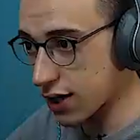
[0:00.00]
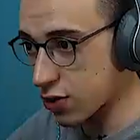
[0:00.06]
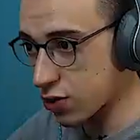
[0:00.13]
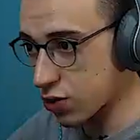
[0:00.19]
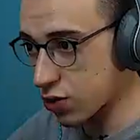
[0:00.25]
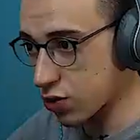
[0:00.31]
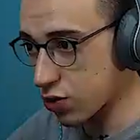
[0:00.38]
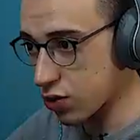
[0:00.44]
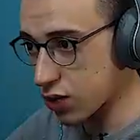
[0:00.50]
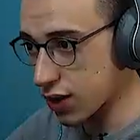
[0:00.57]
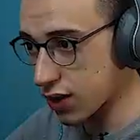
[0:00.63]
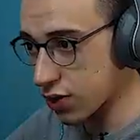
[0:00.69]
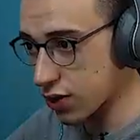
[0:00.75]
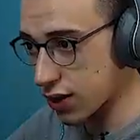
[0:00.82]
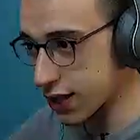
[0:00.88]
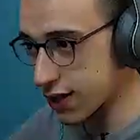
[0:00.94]
قالوا
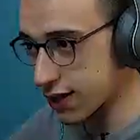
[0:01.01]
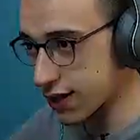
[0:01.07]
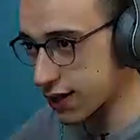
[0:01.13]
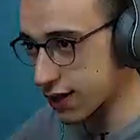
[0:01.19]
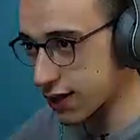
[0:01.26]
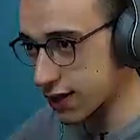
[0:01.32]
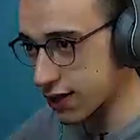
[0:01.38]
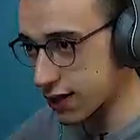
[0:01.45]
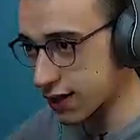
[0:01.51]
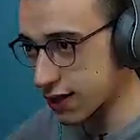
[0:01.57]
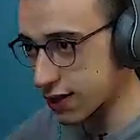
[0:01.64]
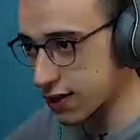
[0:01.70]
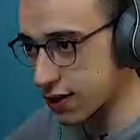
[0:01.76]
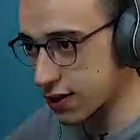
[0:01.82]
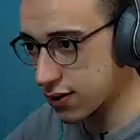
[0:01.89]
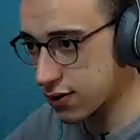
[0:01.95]
قالوا جدا جدا
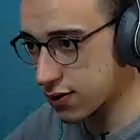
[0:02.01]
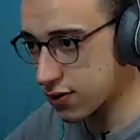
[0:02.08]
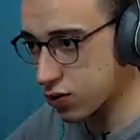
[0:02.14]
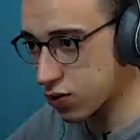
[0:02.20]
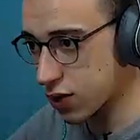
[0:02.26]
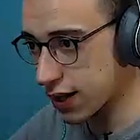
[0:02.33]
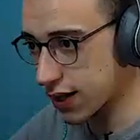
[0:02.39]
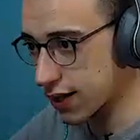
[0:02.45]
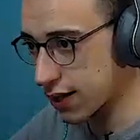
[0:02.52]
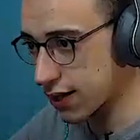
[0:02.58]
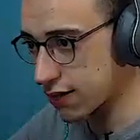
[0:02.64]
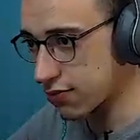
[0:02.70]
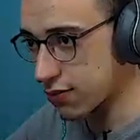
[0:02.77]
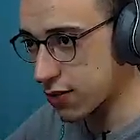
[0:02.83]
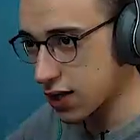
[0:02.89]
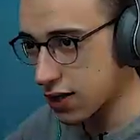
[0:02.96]
جدا وانا
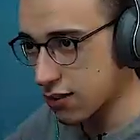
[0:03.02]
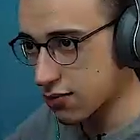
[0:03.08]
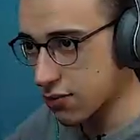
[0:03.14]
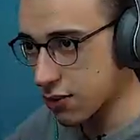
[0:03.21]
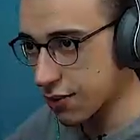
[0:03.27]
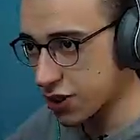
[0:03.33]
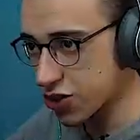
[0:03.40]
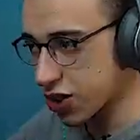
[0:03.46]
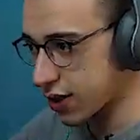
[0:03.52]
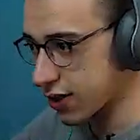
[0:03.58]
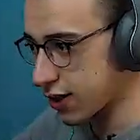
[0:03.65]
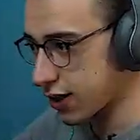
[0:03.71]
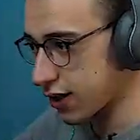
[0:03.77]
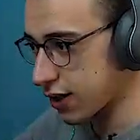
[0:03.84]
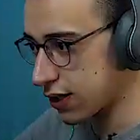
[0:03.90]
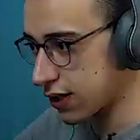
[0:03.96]
كده ما بقاش
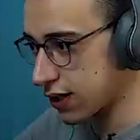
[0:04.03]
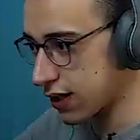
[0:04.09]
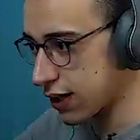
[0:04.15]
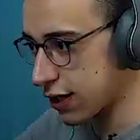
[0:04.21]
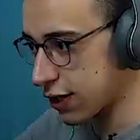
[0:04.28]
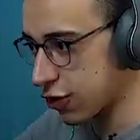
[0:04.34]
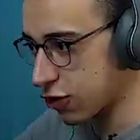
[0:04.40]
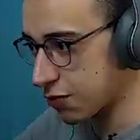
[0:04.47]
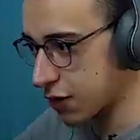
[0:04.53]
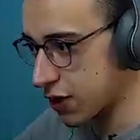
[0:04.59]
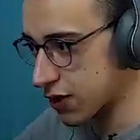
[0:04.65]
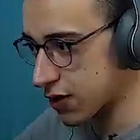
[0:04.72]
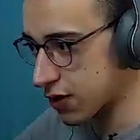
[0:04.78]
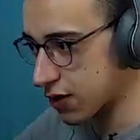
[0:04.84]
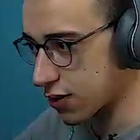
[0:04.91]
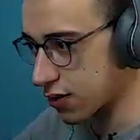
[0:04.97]
عندي الا هم
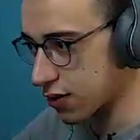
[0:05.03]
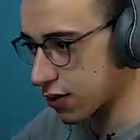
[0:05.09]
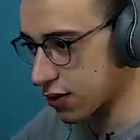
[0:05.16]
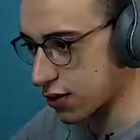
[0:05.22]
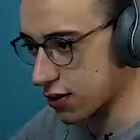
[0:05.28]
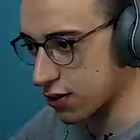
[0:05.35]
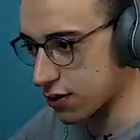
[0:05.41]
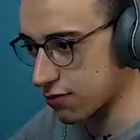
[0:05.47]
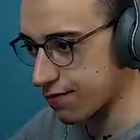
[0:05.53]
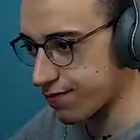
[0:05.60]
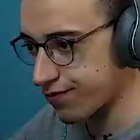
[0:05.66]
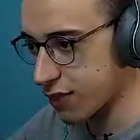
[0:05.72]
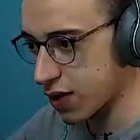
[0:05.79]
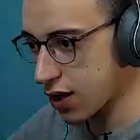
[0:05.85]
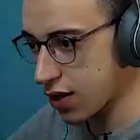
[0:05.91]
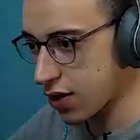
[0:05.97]
اصلا
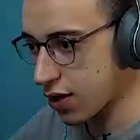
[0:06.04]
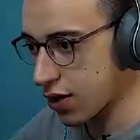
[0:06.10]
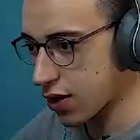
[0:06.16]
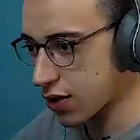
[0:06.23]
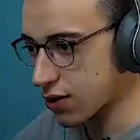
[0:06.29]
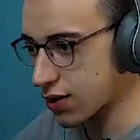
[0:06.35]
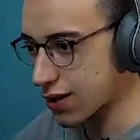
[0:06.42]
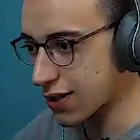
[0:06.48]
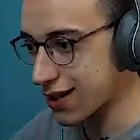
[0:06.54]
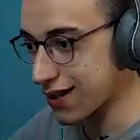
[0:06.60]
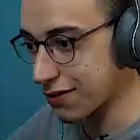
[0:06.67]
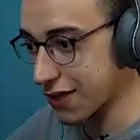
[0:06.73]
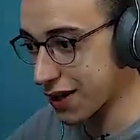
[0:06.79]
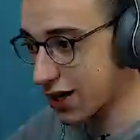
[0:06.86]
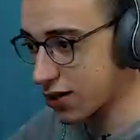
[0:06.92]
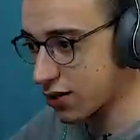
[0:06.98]
خط
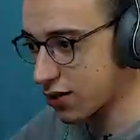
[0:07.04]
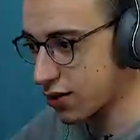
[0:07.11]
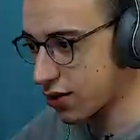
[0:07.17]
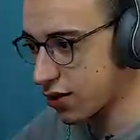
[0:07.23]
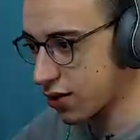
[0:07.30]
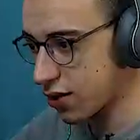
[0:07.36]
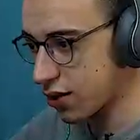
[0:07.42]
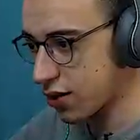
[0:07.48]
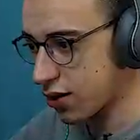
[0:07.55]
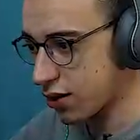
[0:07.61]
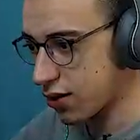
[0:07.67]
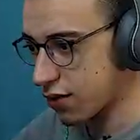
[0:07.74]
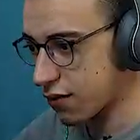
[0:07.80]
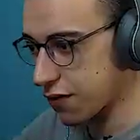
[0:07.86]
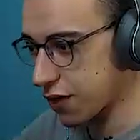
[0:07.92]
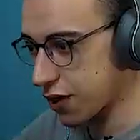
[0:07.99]
دفاع
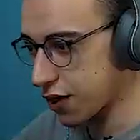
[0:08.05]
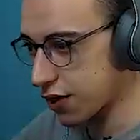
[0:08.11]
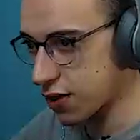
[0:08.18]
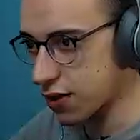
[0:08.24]
ف